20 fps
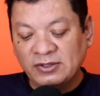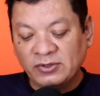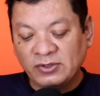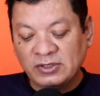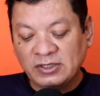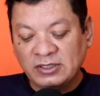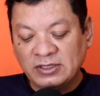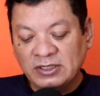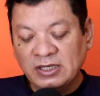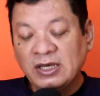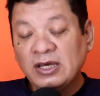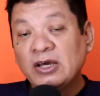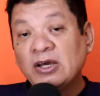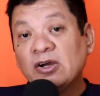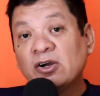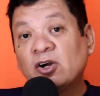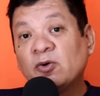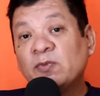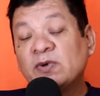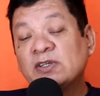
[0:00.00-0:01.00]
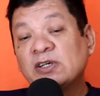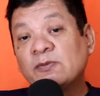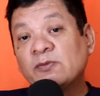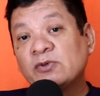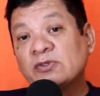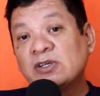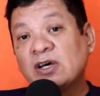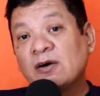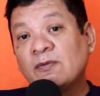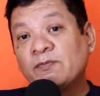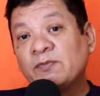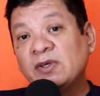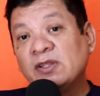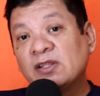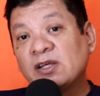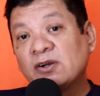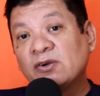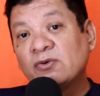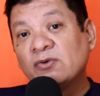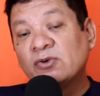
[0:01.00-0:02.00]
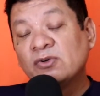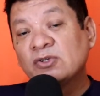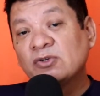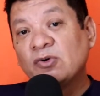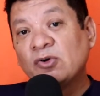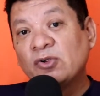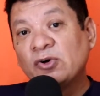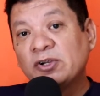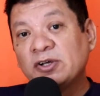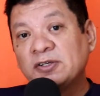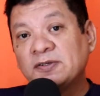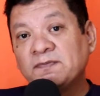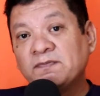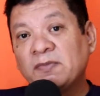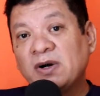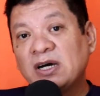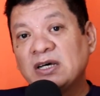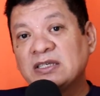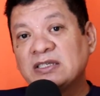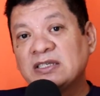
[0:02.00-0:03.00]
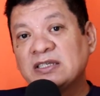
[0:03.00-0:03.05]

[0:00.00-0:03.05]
Entonces comenzamos a pintar con los colores más